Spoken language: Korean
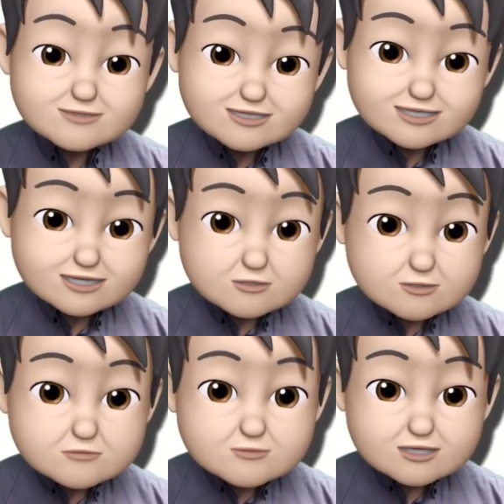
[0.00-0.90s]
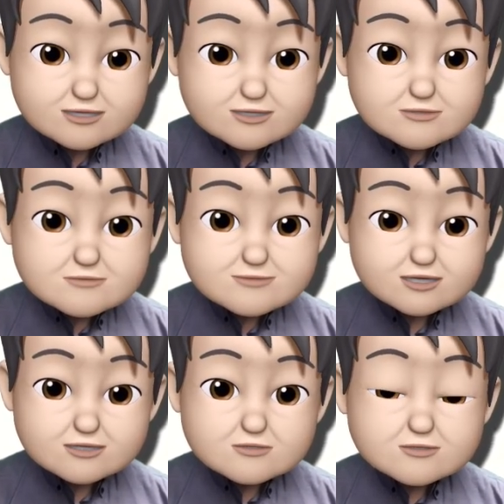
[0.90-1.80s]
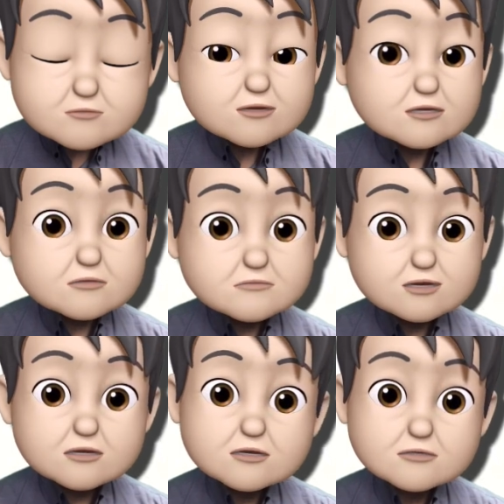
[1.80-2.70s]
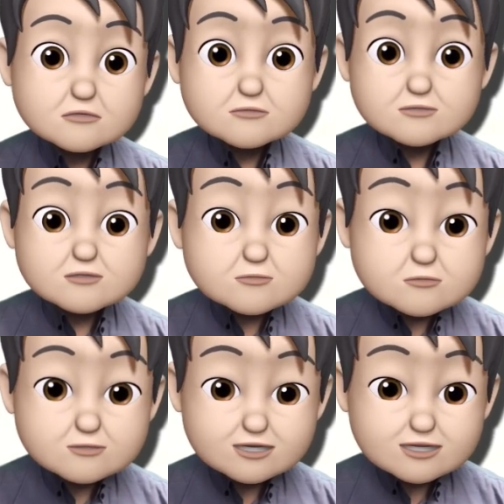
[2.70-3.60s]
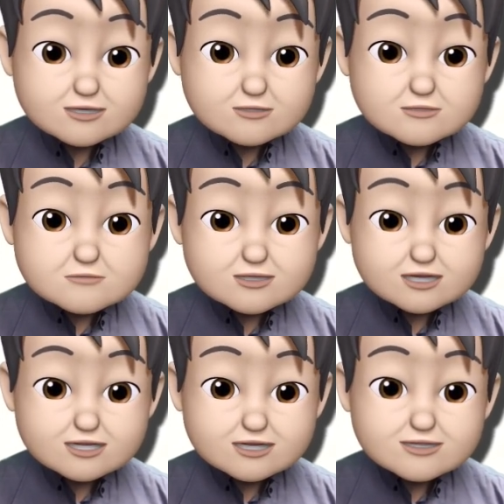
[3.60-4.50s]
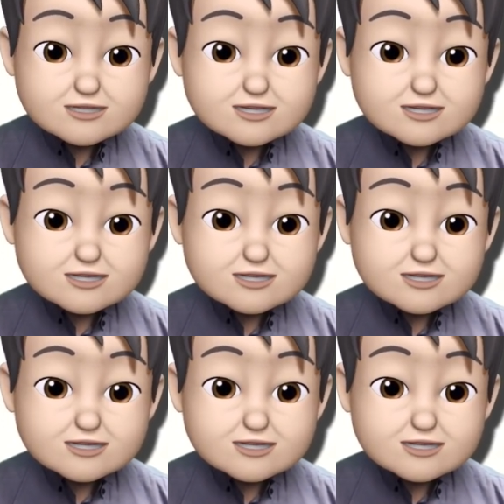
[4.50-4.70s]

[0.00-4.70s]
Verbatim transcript: 자, 어떤 문제점? 이렇게 문제점 밑에 들러붙는 형용사다. 현재 분사가 돼야지.